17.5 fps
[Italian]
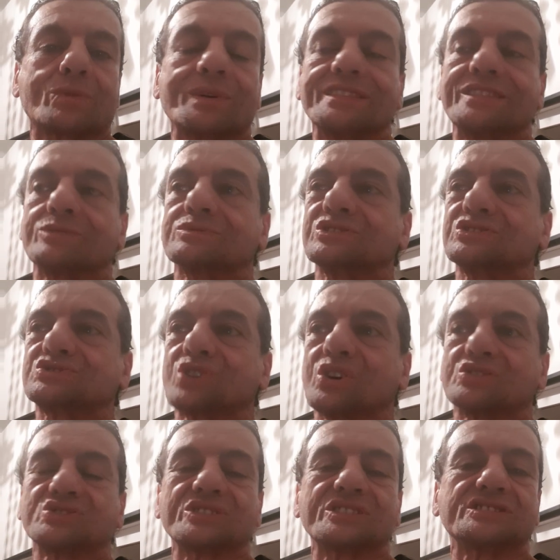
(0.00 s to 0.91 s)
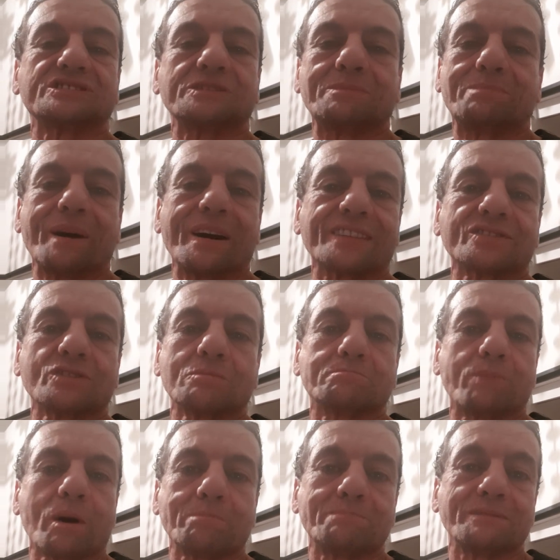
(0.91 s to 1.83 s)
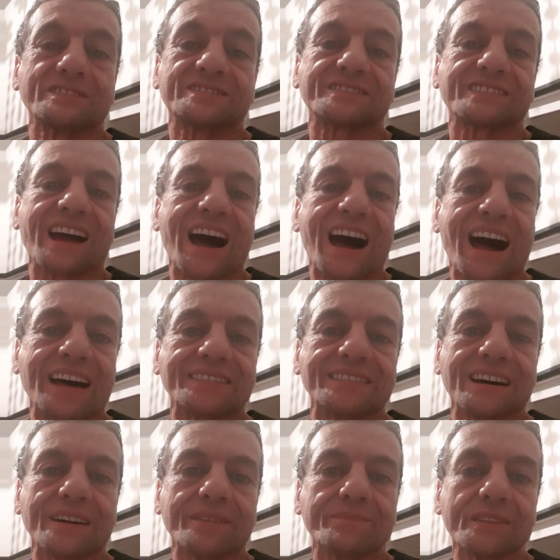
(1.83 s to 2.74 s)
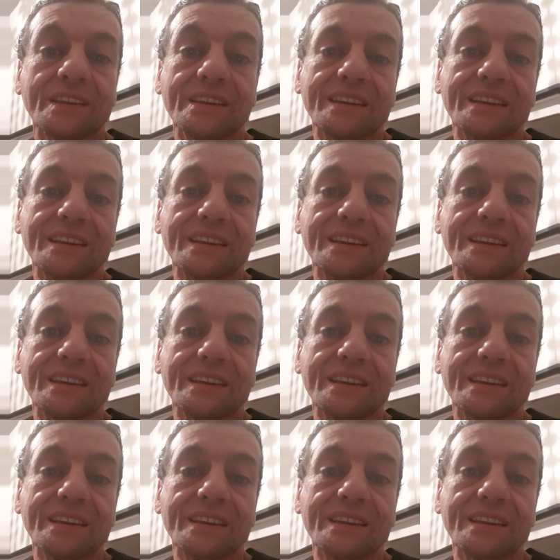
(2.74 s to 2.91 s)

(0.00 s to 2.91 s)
quindi è un discorso che si perde un po' per strada.